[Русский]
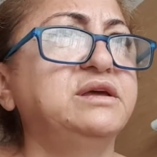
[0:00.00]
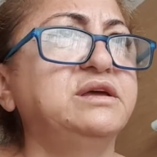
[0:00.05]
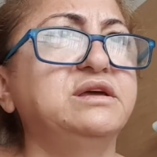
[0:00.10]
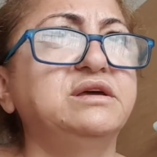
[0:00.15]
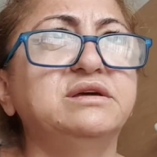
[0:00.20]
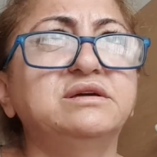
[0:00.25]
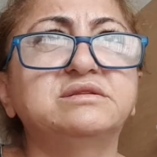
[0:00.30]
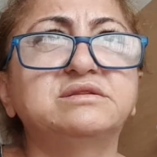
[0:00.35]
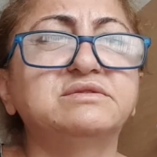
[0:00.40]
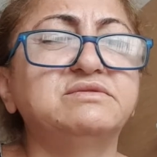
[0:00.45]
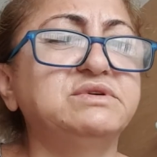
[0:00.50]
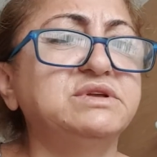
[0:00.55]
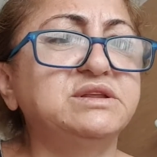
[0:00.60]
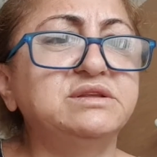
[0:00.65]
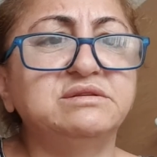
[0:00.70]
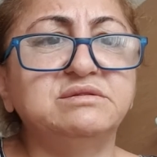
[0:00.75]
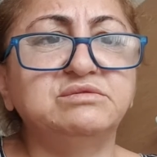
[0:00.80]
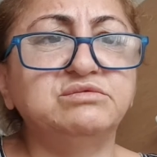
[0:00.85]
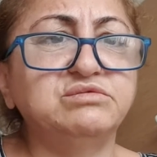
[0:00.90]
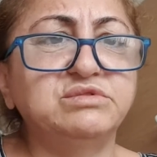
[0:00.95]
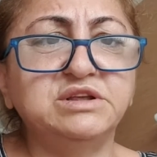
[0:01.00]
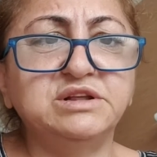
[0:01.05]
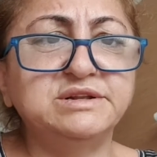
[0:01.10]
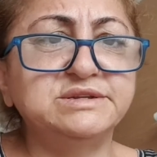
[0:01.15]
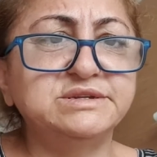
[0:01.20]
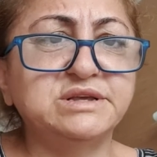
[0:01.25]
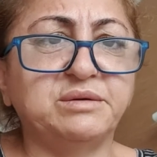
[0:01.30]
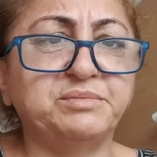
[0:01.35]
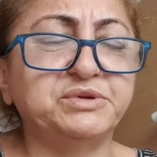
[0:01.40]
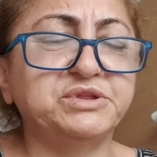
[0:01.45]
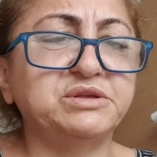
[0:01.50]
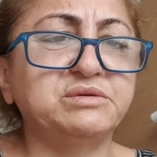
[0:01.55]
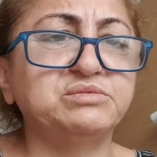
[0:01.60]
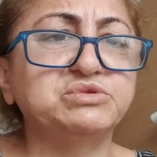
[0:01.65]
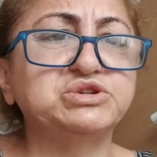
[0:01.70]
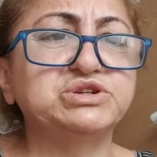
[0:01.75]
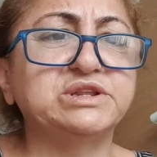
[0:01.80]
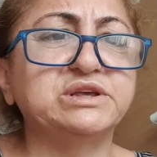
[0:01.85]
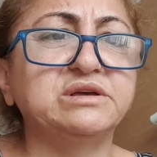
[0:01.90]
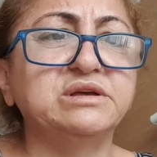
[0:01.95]
этого ну, нельзя, потому
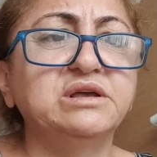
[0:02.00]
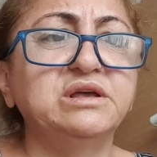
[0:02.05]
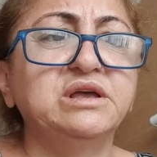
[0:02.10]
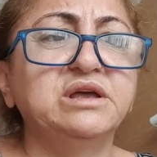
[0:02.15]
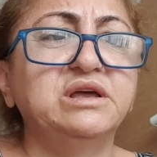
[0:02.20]
что,